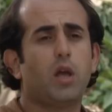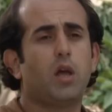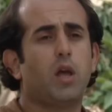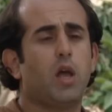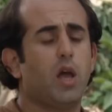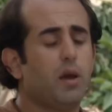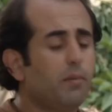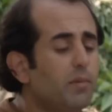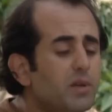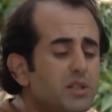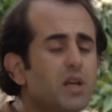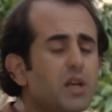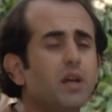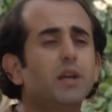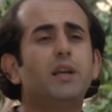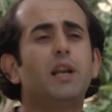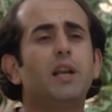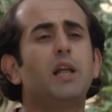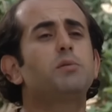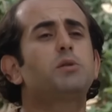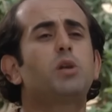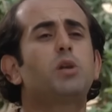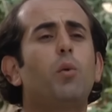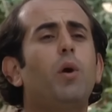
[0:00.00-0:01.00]
بس انا
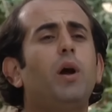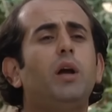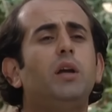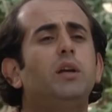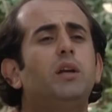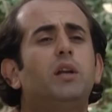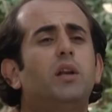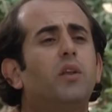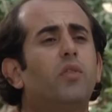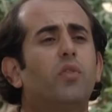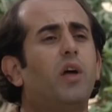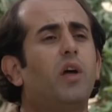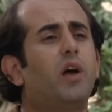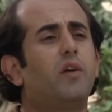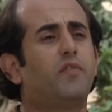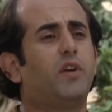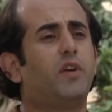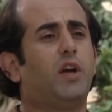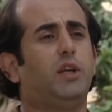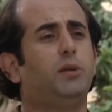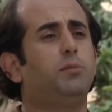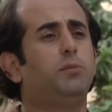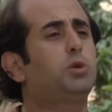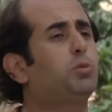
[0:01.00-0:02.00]
لابسه وعي النظاف
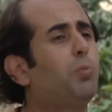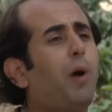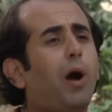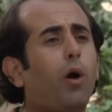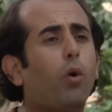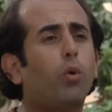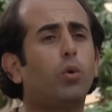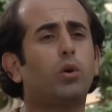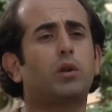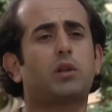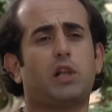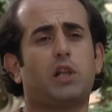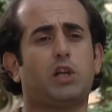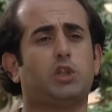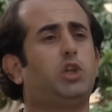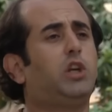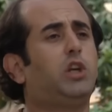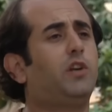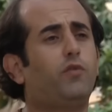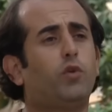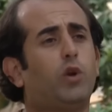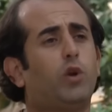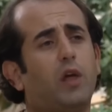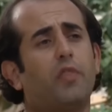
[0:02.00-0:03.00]
يعني مش معقول اطلع شيل
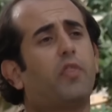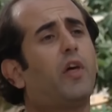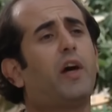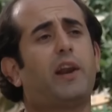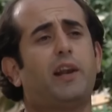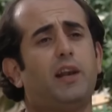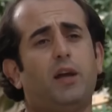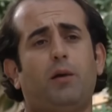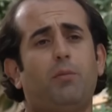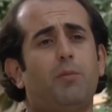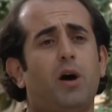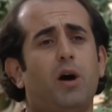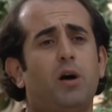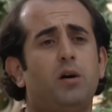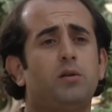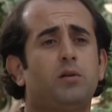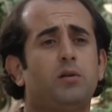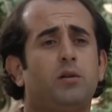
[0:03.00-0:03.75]
الفول عن ظهر الحمار